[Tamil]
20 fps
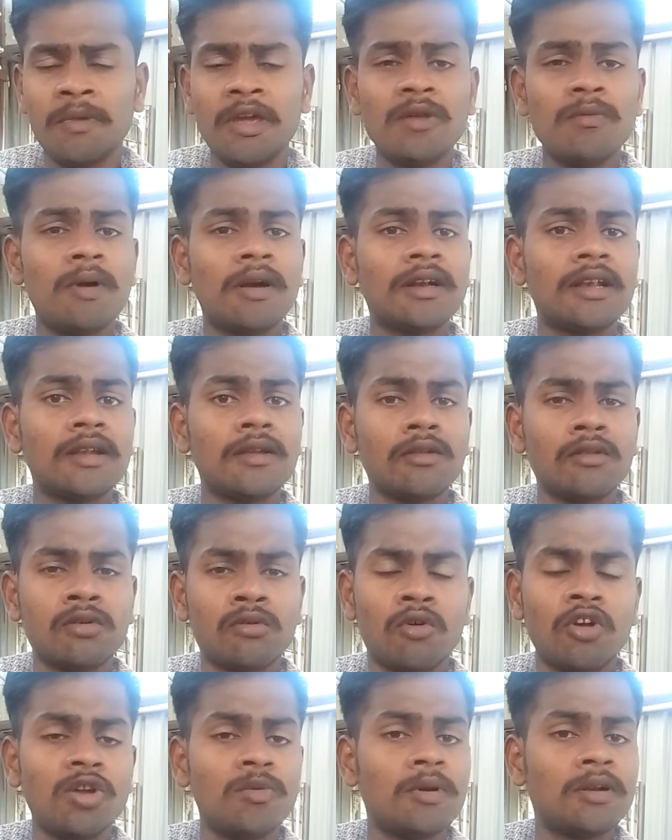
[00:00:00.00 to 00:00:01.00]
பீர் பாட்டிலாம்
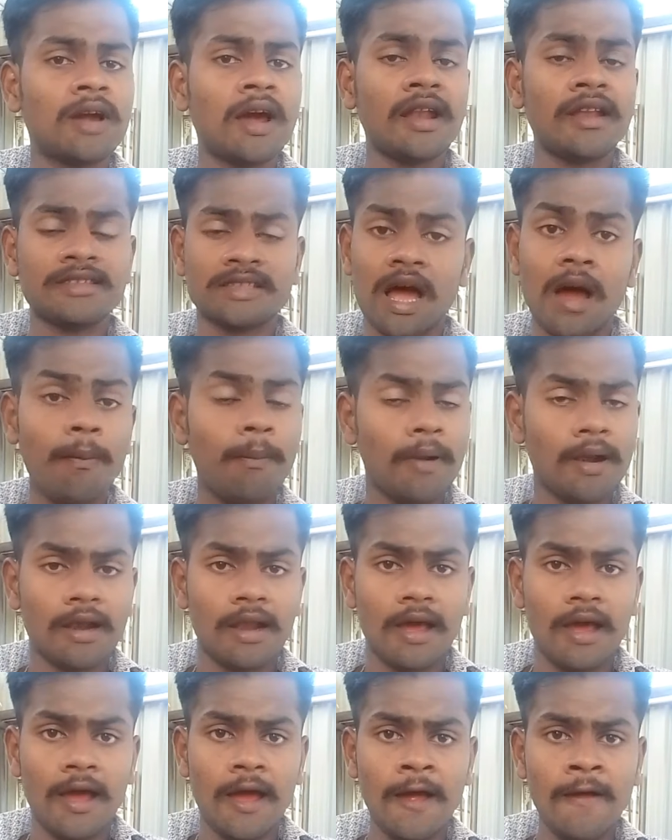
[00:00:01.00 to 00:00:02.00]
கொண்டு போயிருக்காங்க ஆனால்
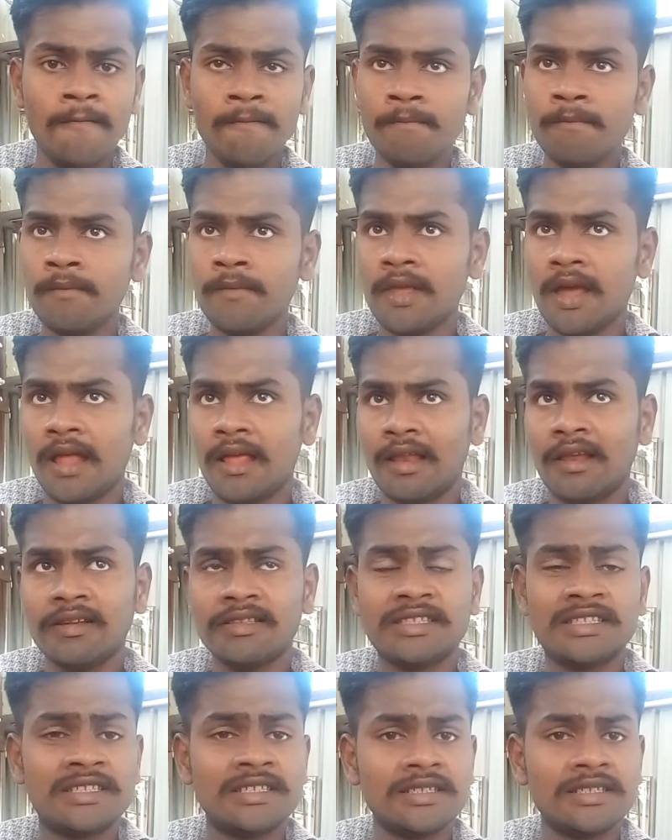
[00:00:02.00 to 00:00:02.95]
சாப்பிடல அதெல்லாம்